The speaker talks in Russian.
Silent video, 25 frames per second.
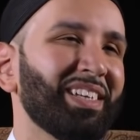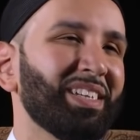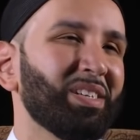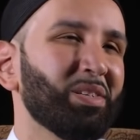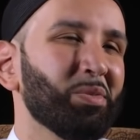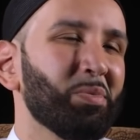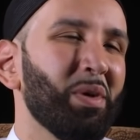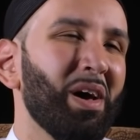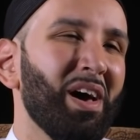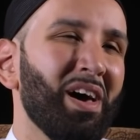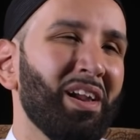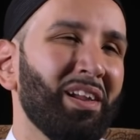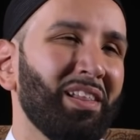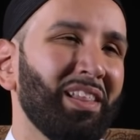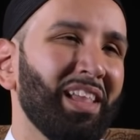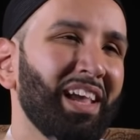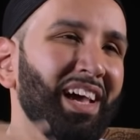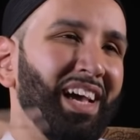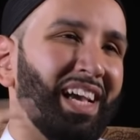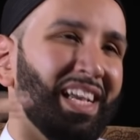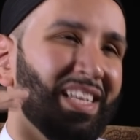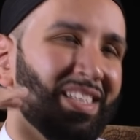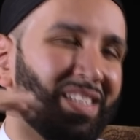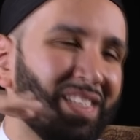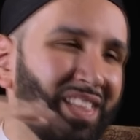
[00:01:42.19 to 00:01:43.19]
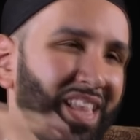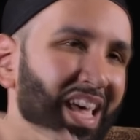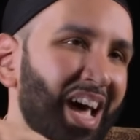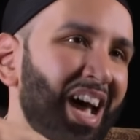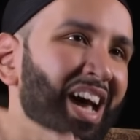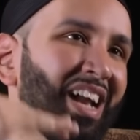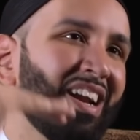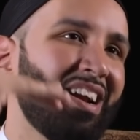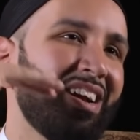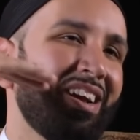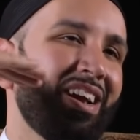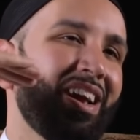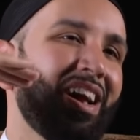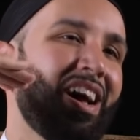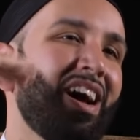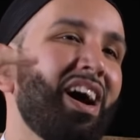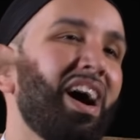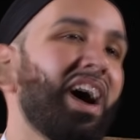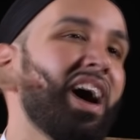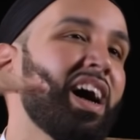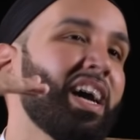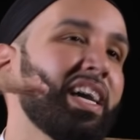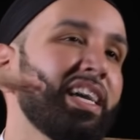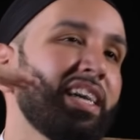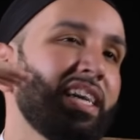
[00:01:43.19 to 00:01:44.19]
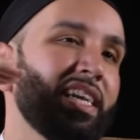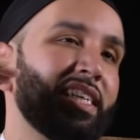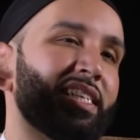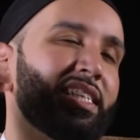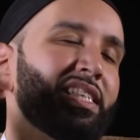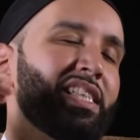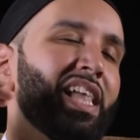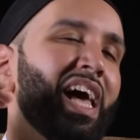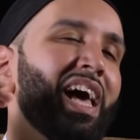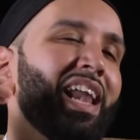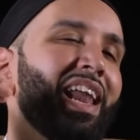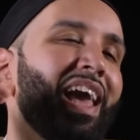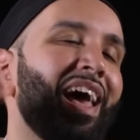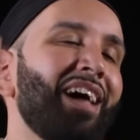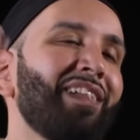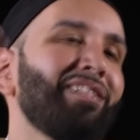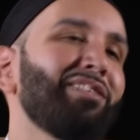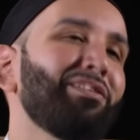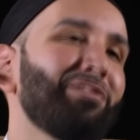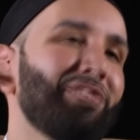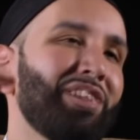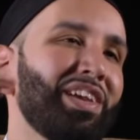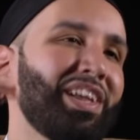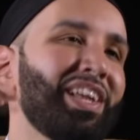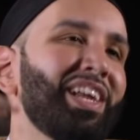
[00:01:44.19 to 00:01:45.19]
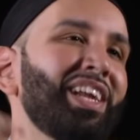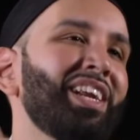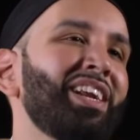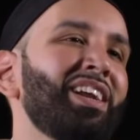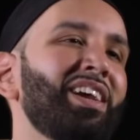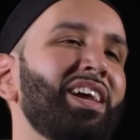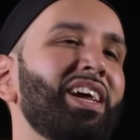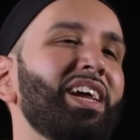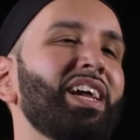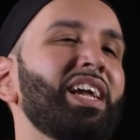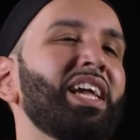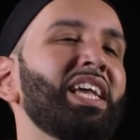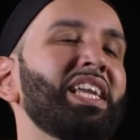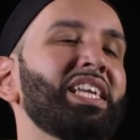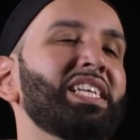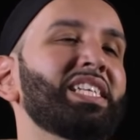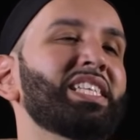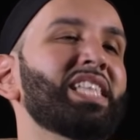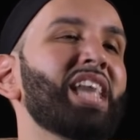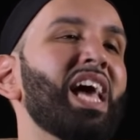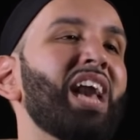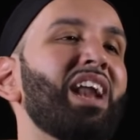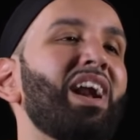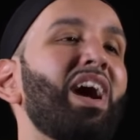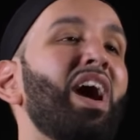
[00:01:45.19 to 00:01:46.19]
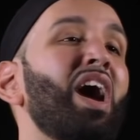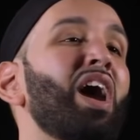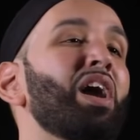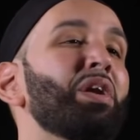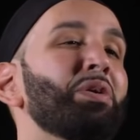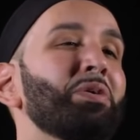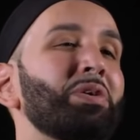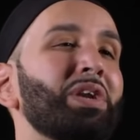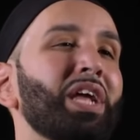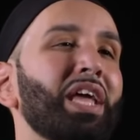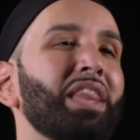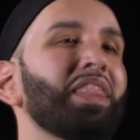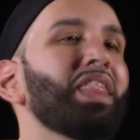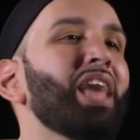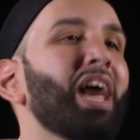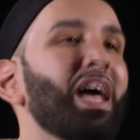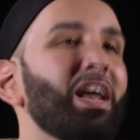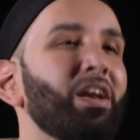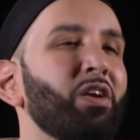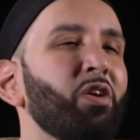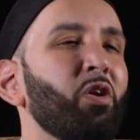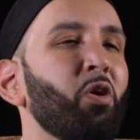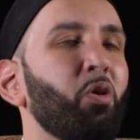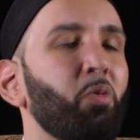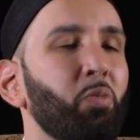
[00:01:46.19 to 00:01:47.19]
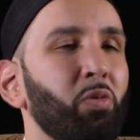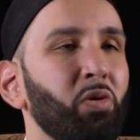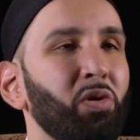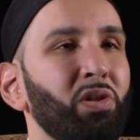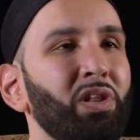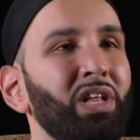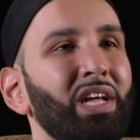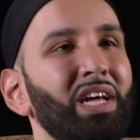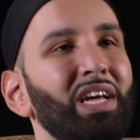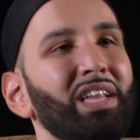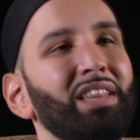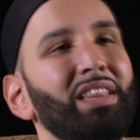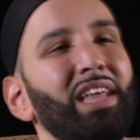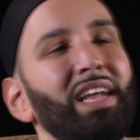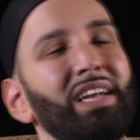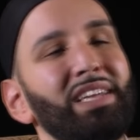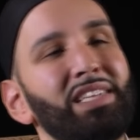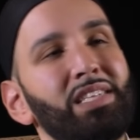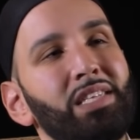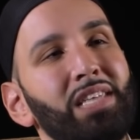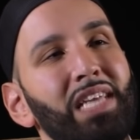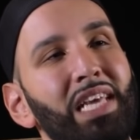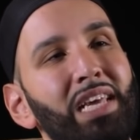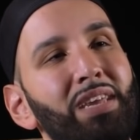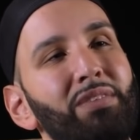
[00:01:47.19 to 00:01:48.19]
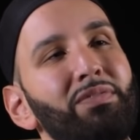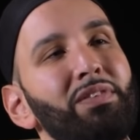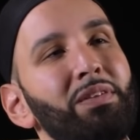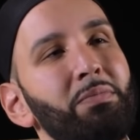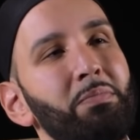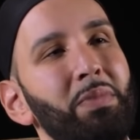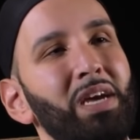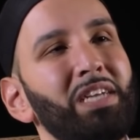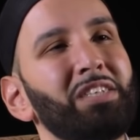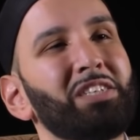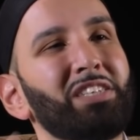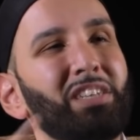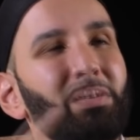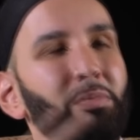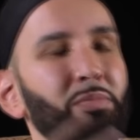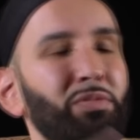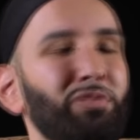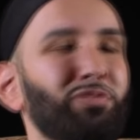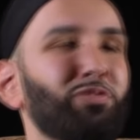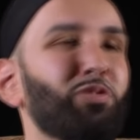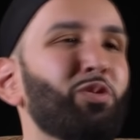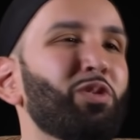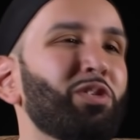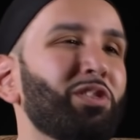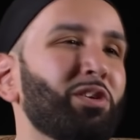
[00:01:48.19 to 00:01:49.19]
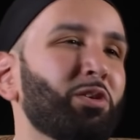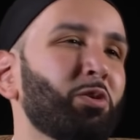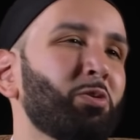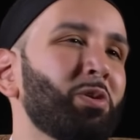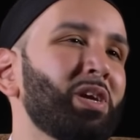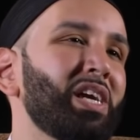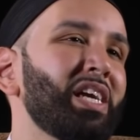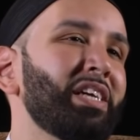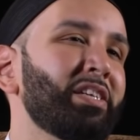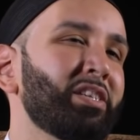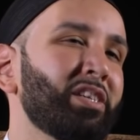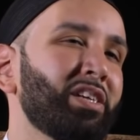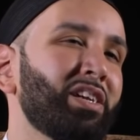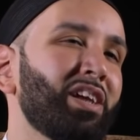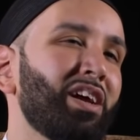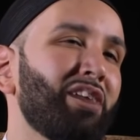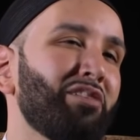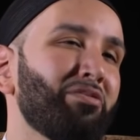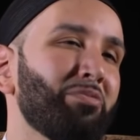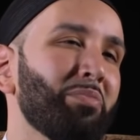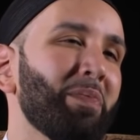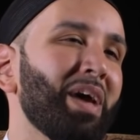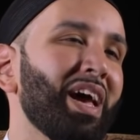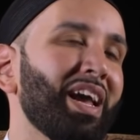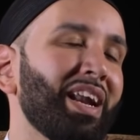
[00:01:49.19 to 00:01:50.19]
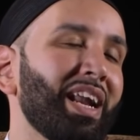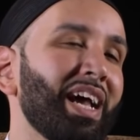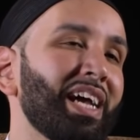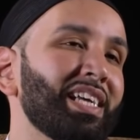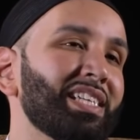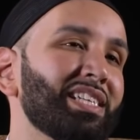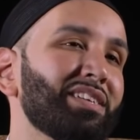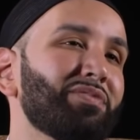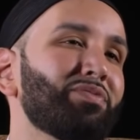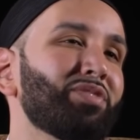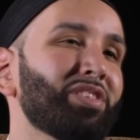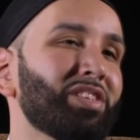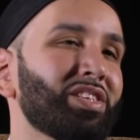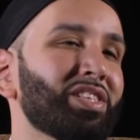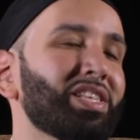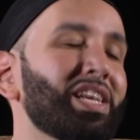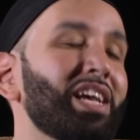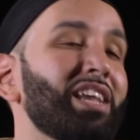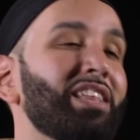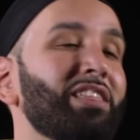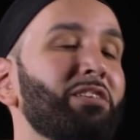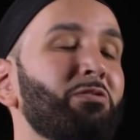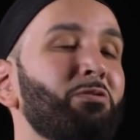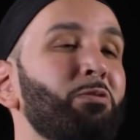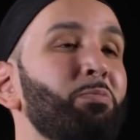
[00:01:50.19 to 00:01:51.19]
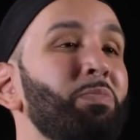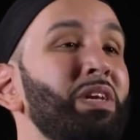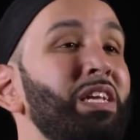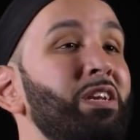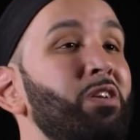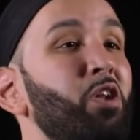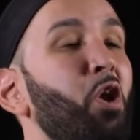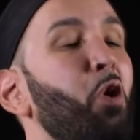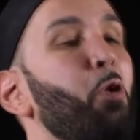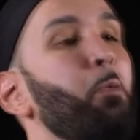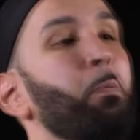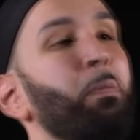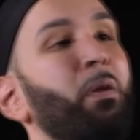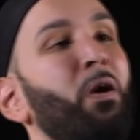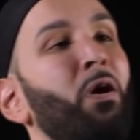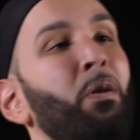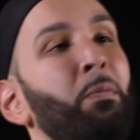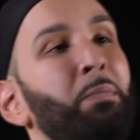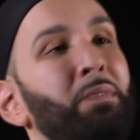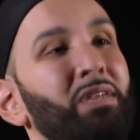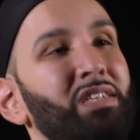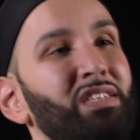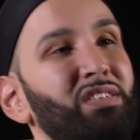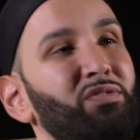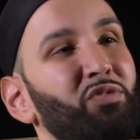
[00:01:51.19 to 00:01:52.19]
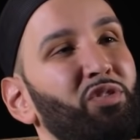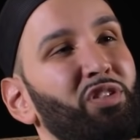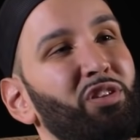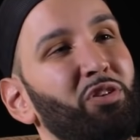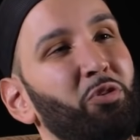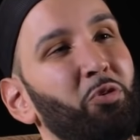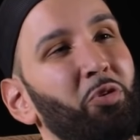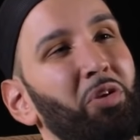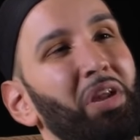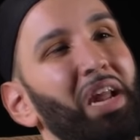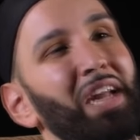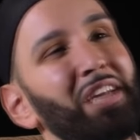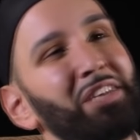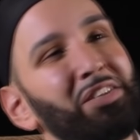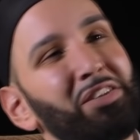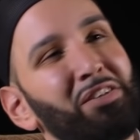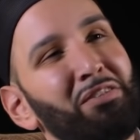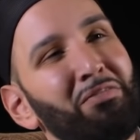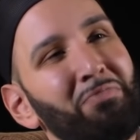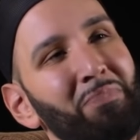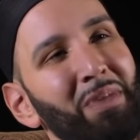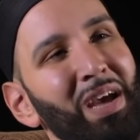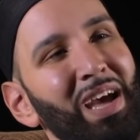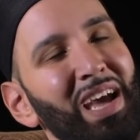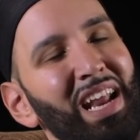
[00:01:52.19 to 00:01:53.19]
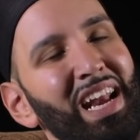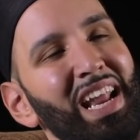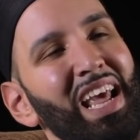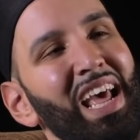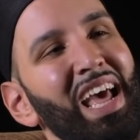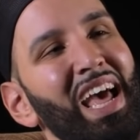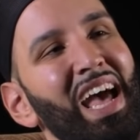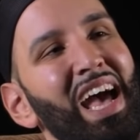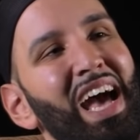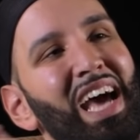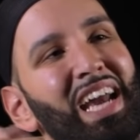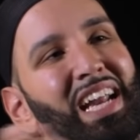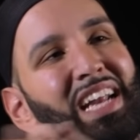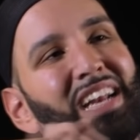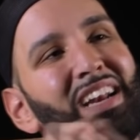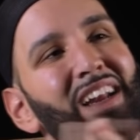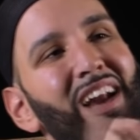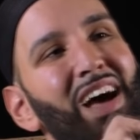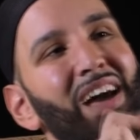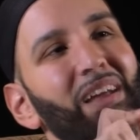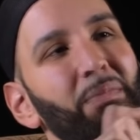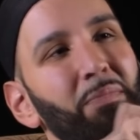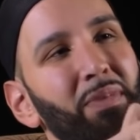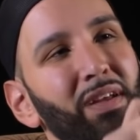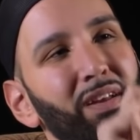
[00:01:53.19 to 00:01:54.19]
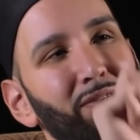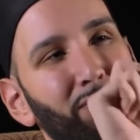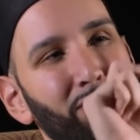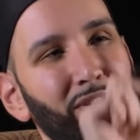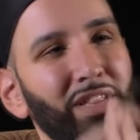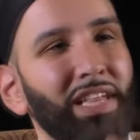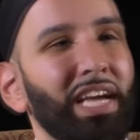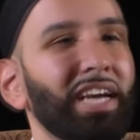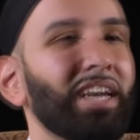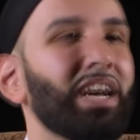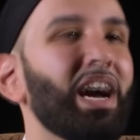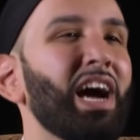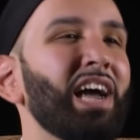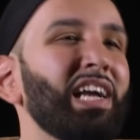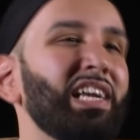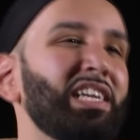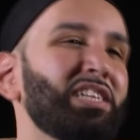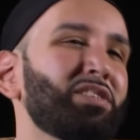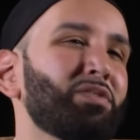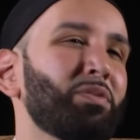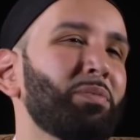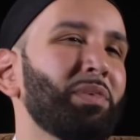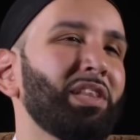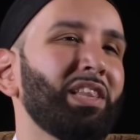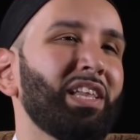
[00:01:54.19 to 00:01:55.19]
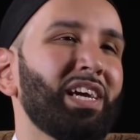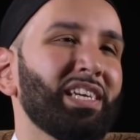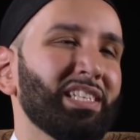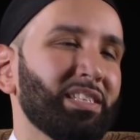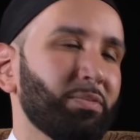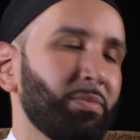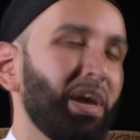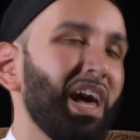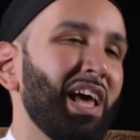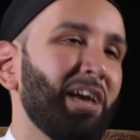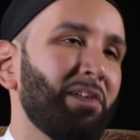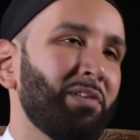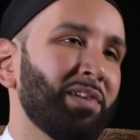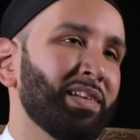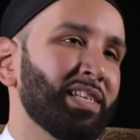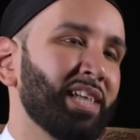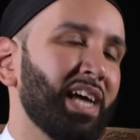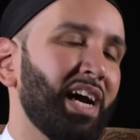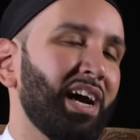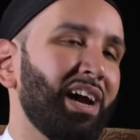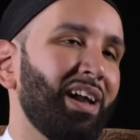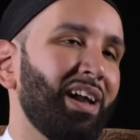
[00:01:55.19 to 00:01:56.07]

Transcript: Субханаллах, положение Корана настолько высоко и почетно, что он был упомянут раньше, чем сотворение человека. Как будто Аллах говорит, что в сотворении человека не было бы цели, если бы не существовало прямого руководства от